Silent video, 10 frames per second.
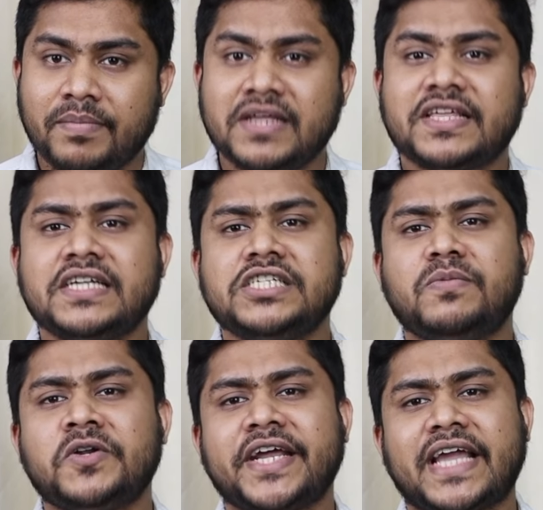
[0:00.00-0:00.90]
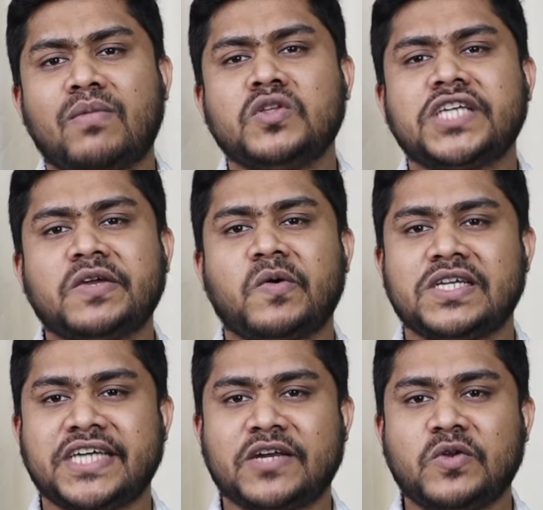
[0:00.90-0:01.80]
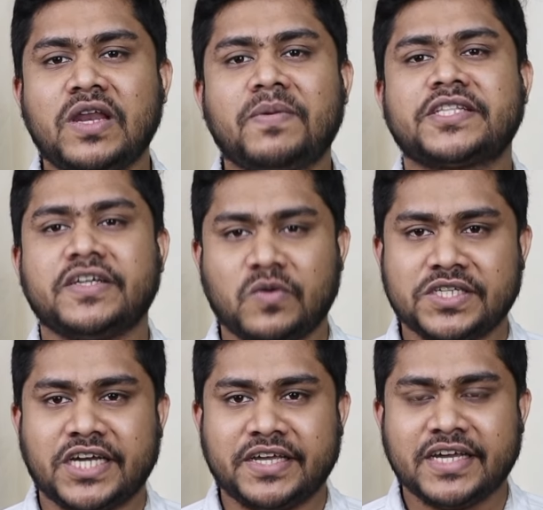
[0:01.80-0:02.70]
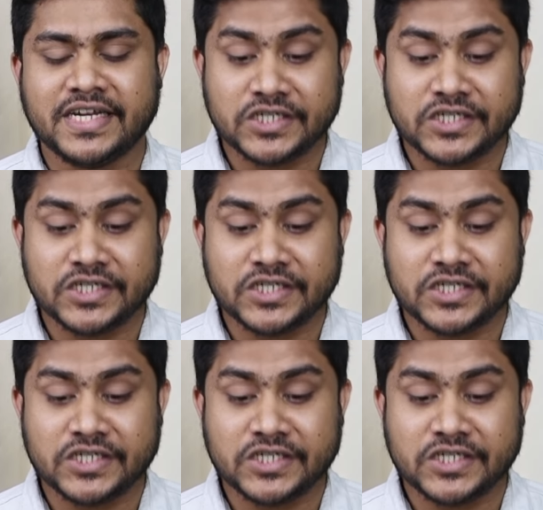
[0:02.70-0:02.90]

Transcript: মানে তার জীবনটা কেমন জানি হয়ে যায় একটু এলেপাতারি হয়ে যায়